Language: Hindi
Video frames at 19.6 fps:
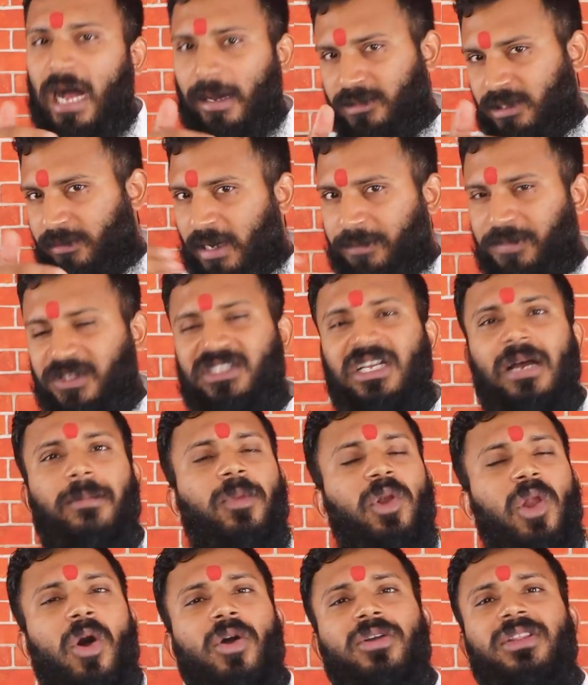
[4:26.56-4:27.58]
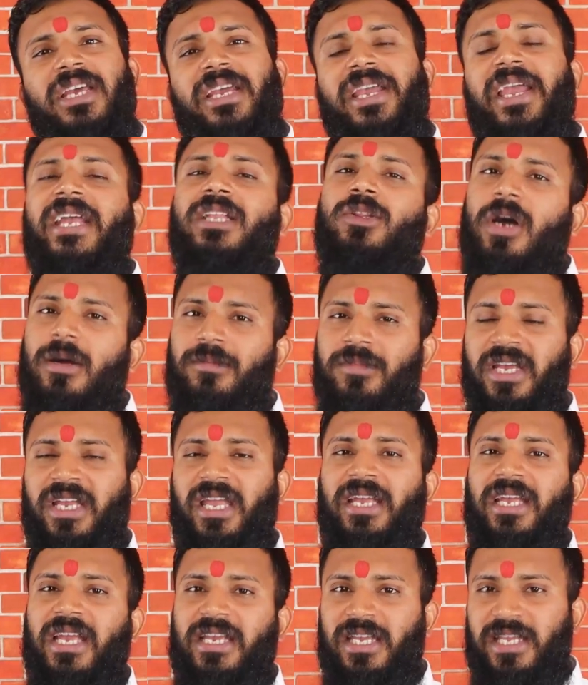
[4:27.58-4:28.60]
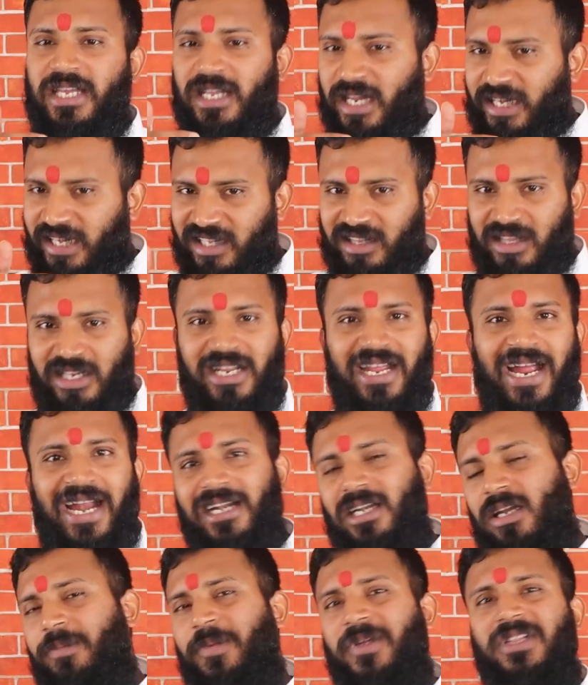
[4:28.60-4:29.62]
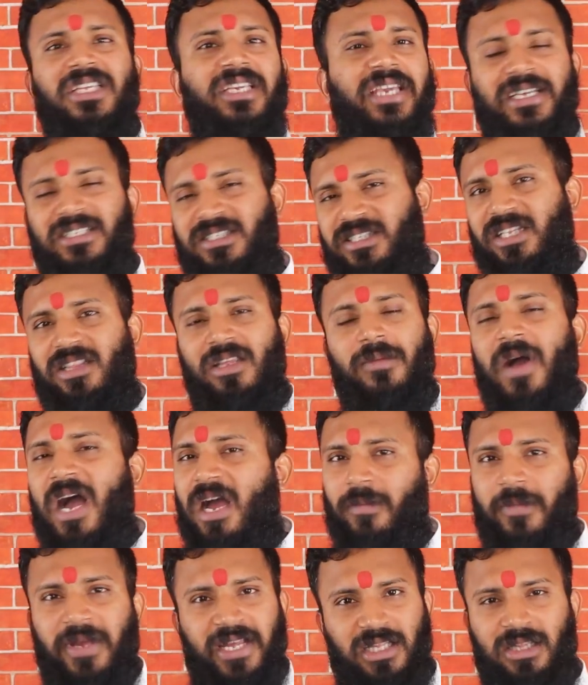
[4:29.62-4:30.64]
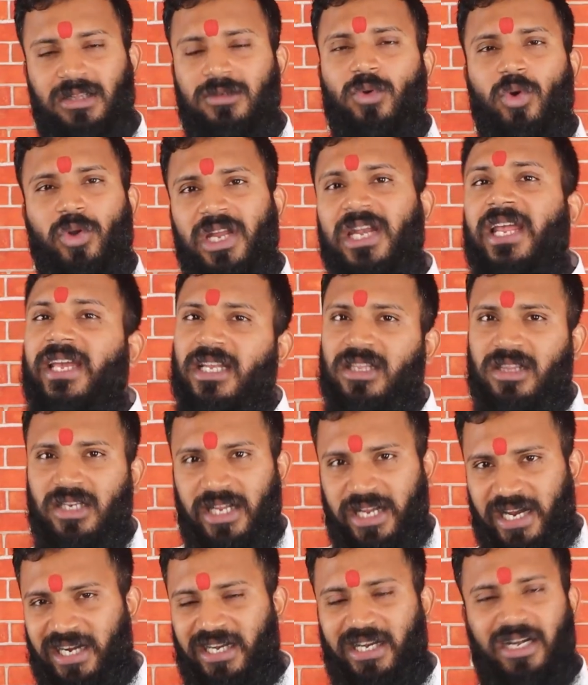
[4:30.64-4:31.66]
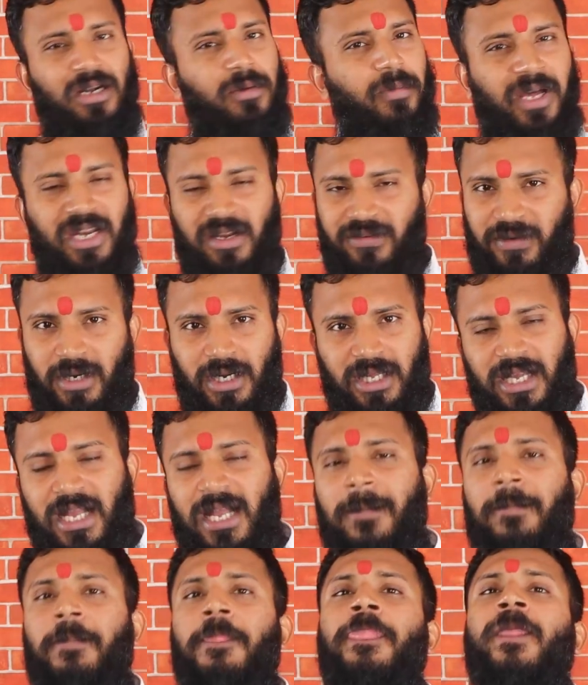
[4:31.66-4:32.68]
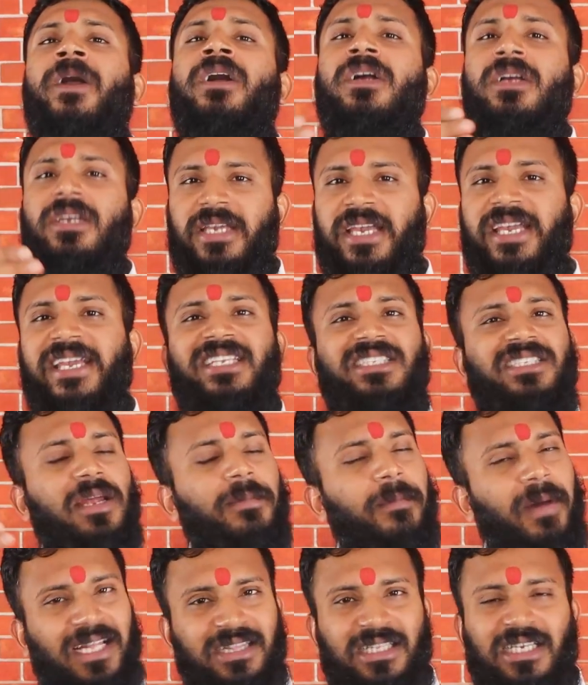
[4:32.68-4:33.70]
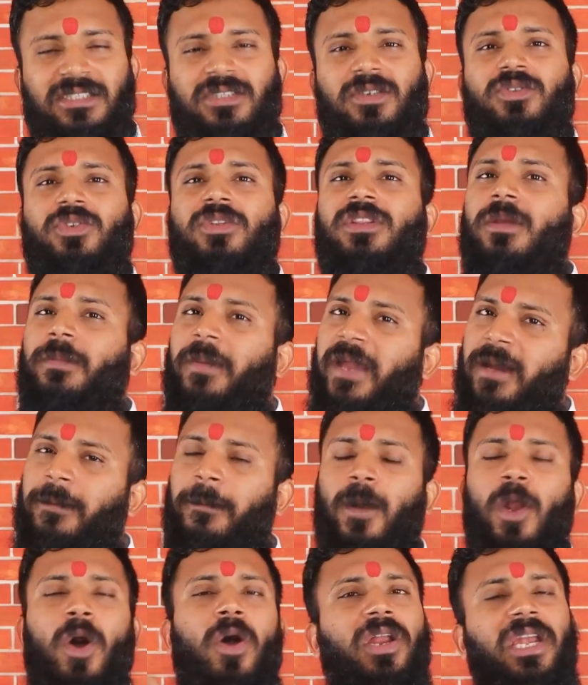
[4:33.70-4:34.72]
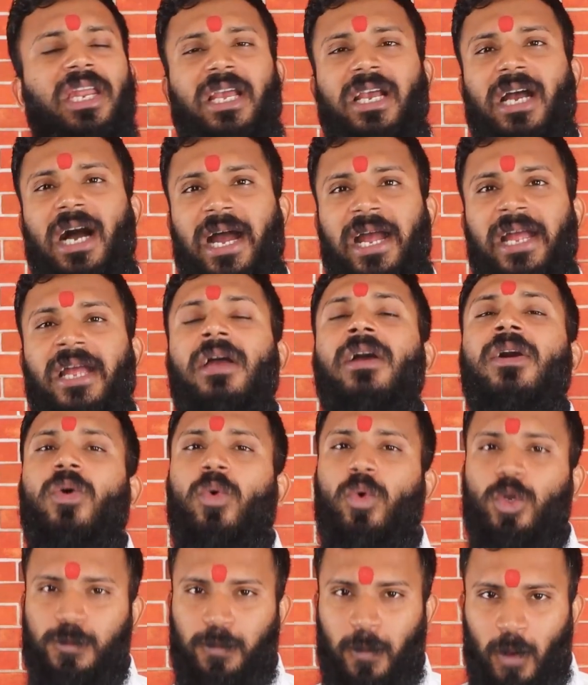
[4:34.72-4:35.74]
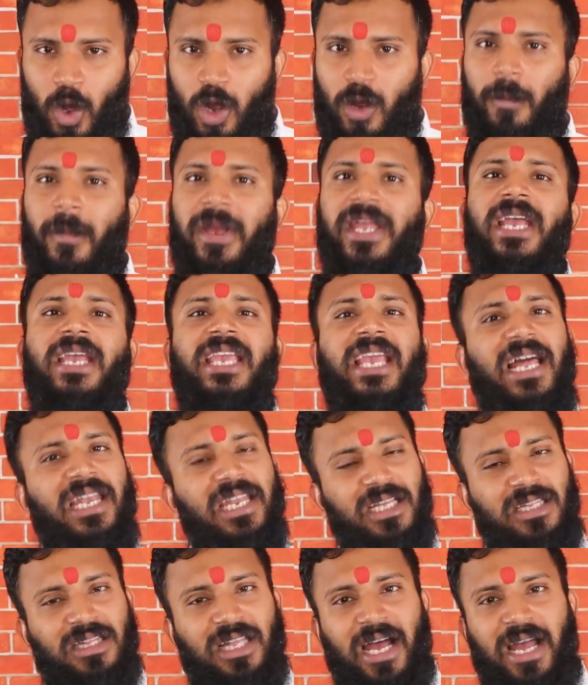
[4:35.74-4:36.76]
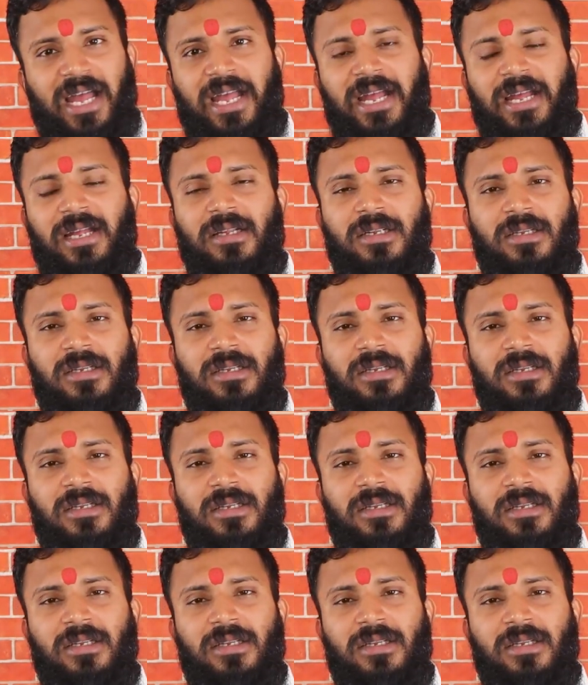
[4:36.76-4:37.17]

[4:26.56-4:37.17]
अब जब आप इसका ब्लॉग देखेंगे तो आप देखेंगे कि ये ना कितनी एंटीपथी है इसके दिमाग में हिंदुओं के लिए कितनी हेटरेड भरी पड़ी है कि इसने माता सरस्वती पे एक ब्लॉग लिखा है उस ब्लॉग में ये क्या लिखता है